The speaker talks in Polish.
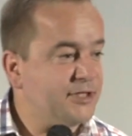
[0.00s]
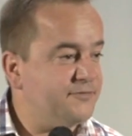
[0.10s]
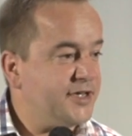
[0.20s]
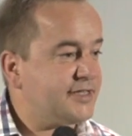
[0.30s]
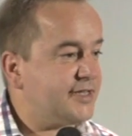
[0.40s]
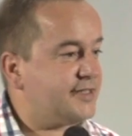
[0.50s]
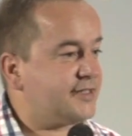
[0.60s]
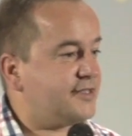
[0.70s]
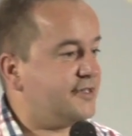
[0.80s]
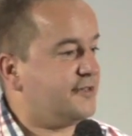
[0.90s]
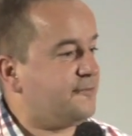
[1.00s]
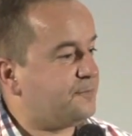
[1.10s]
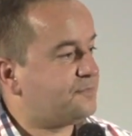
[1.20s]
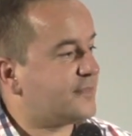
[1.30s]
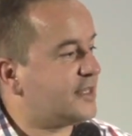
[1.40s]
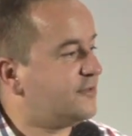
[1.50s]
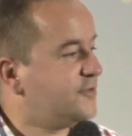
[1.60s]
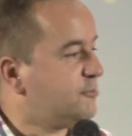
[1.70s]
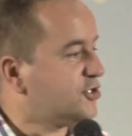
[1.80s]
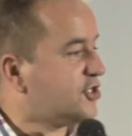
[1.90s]
ten werset, e, to
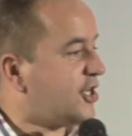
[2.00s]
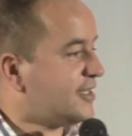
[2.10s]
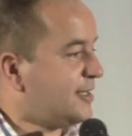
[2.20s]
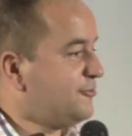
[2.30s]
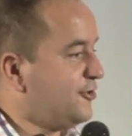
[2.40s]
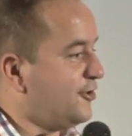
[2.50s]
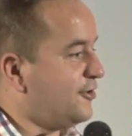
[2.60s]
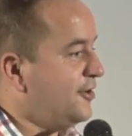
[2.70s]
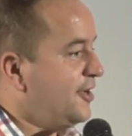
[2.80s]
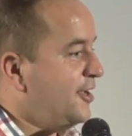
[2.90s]
wiem, że czasem go